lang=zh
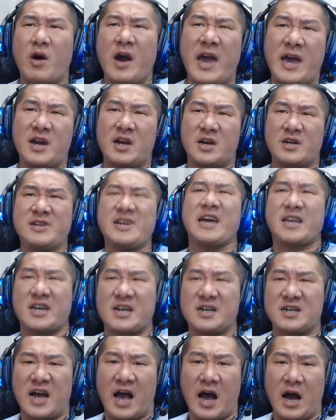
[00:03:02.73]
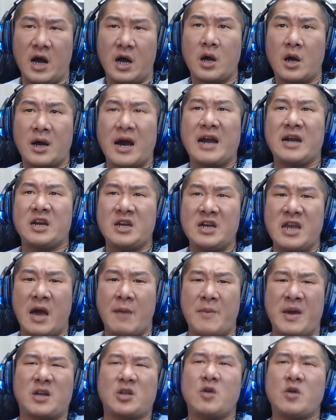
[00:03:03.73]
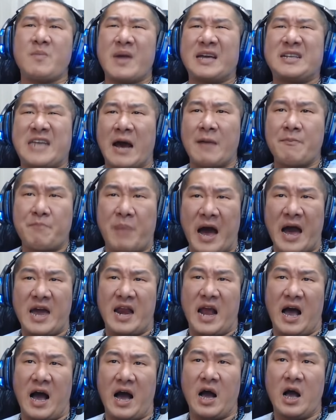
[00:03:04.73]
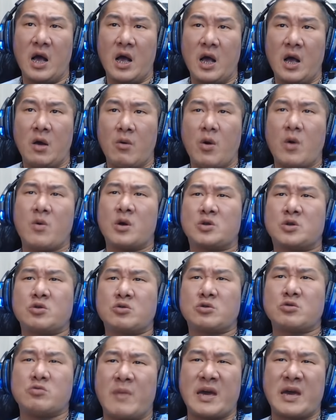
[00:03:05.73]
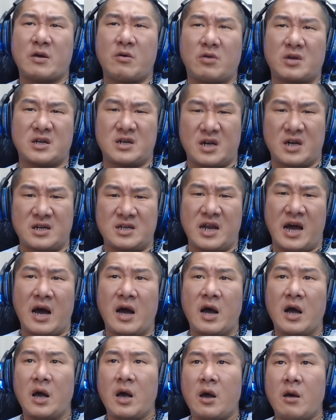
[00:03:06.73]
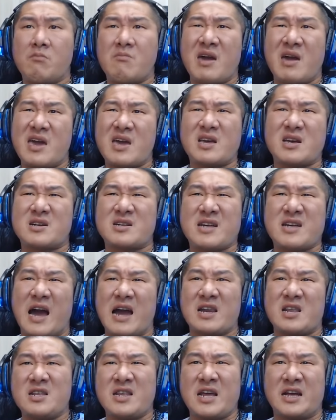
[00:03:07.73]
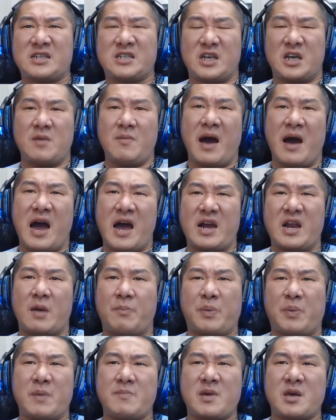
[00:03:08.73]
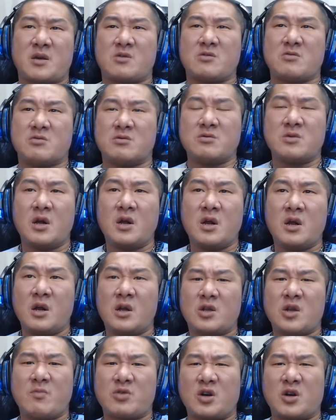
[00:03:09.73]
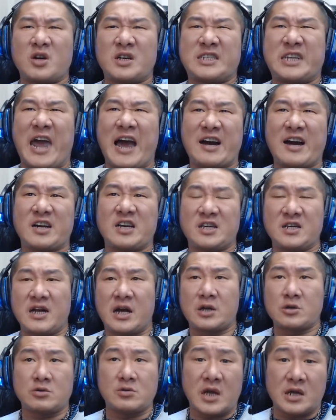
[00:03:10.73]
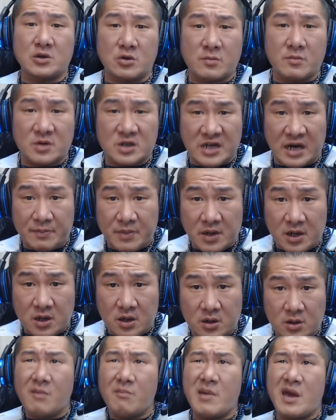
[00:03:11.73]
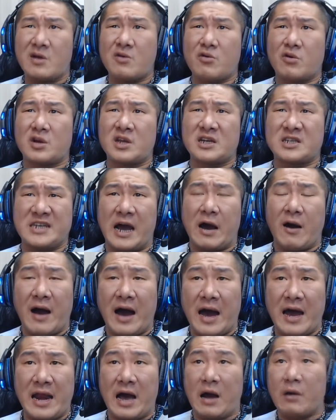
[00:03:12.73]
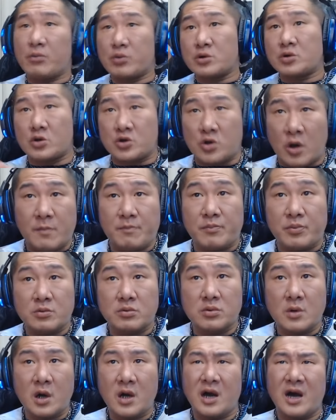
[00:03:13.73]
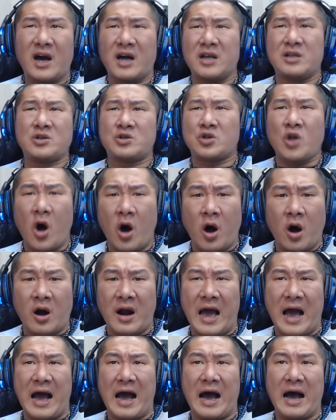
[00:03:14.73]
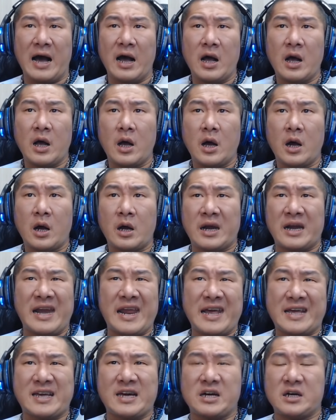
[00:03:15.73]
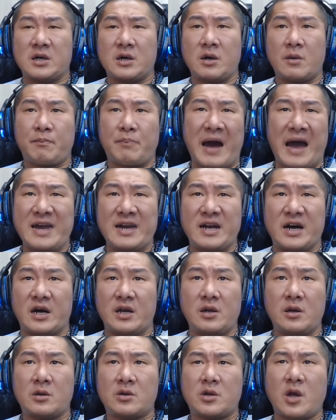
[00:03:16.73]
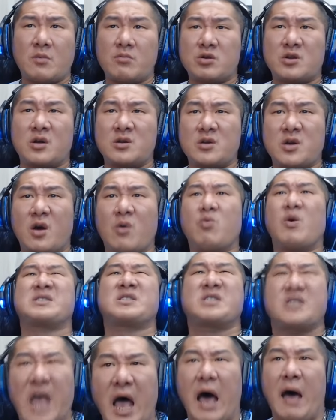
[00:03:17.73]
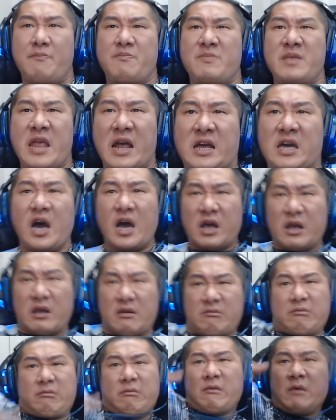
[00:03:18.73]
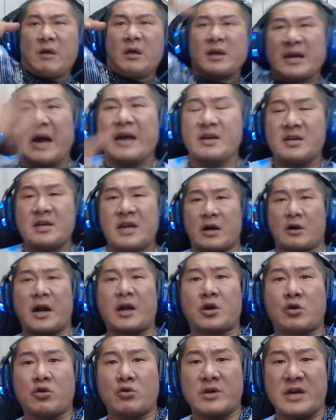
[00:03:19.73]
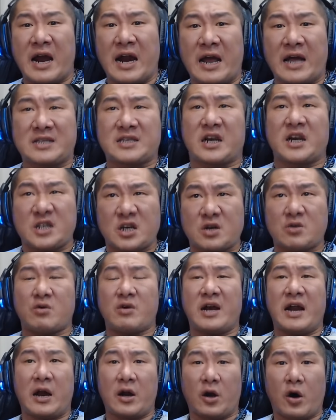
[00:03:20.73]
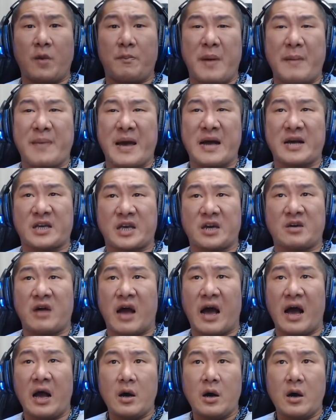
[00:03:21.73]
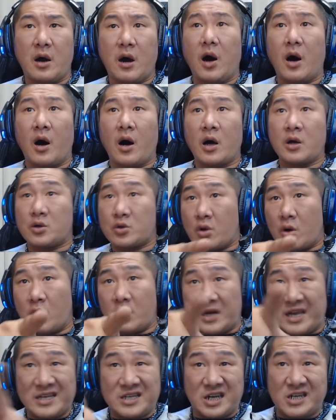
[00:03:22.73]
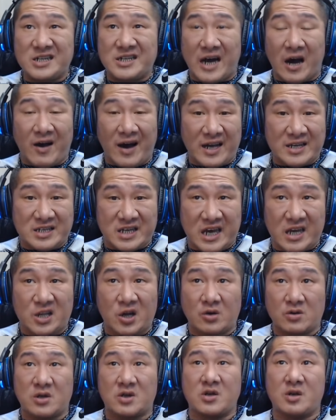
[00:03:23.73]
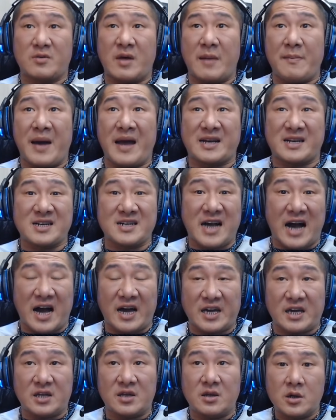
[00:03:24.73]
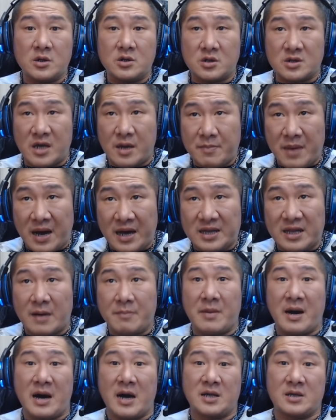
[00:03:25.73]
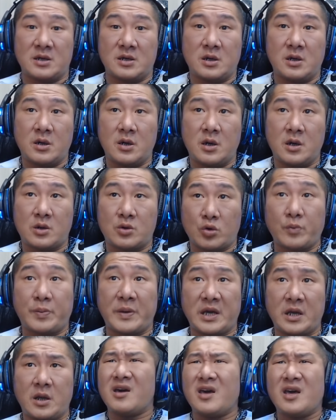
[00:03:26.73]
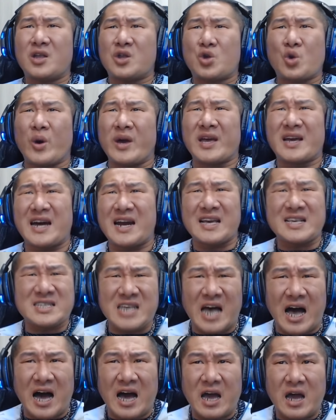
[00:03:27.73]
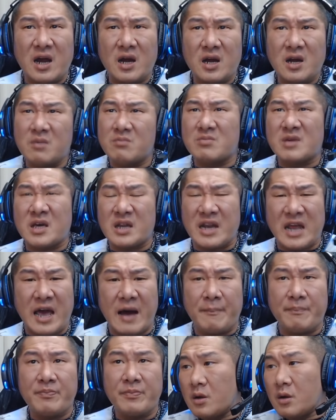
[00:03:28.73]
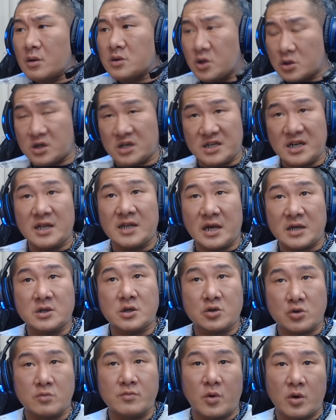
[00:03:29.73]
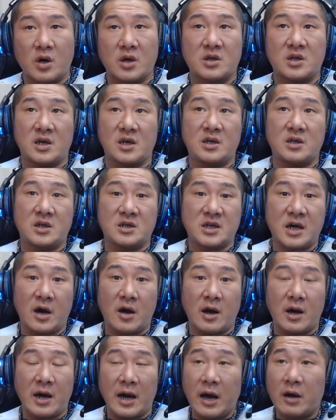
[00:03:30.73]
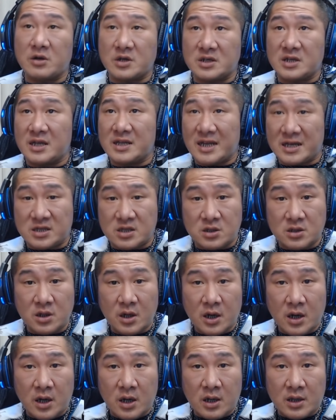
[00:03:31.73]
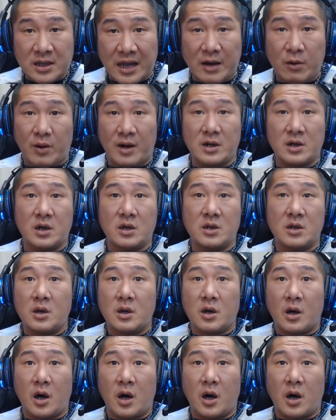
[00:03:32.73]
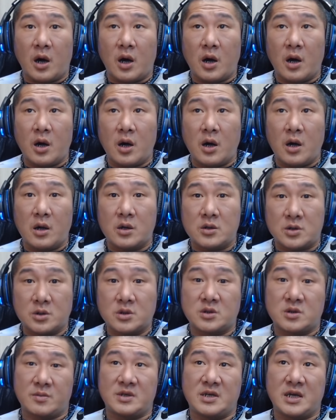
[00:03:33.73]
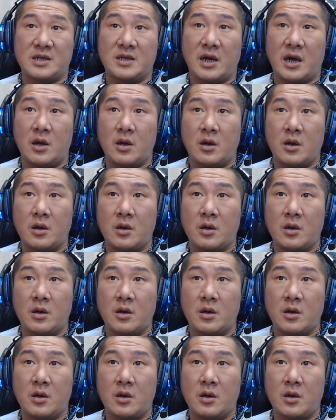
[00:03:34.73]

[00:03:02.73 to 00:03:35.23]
黑人那个啦，干人家每个都没枪牌啦。问问住住美国的人呐，每一个干人家鸡巴的贫民窟，动不动就抢你啦。虽然总没有抢别人，美国的小孩啦，不是说全部很多啦，那个白人动不动就我射那个干掉来亏啊啦，十六七岁啦，然后变变丢啦。哦，很多年轻小孩街头的就在卖可卡因，就在卖他妈的毒品一堆，跟他晒。你唔去连，就今天他是孙盟跟迪英的小孩，还有今天他是台湾人哦，就是这么简单。